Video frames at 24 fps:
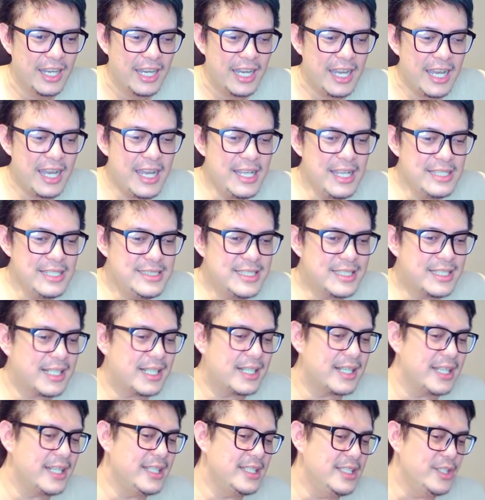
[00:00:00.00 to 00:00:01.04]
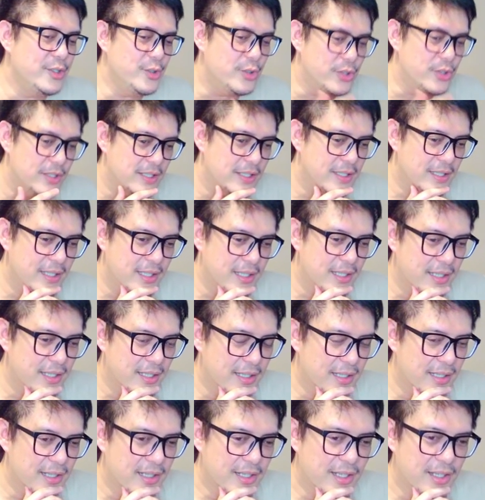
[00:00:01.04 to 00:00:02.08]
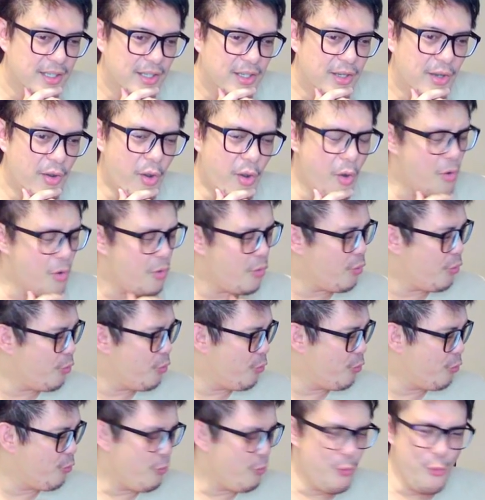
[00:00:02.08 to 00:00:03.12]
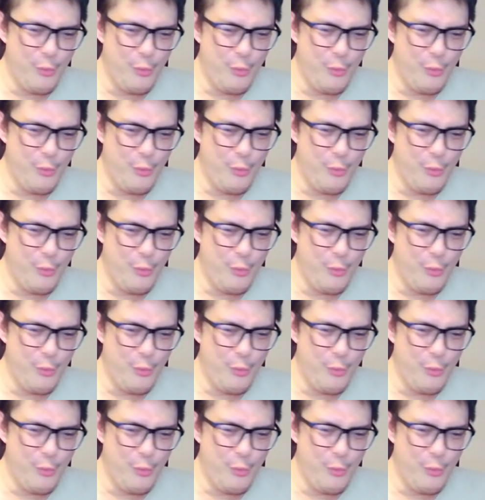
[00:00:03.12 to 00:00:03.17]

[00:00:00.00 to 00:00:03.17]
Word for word: Anjir keren dia. Oh.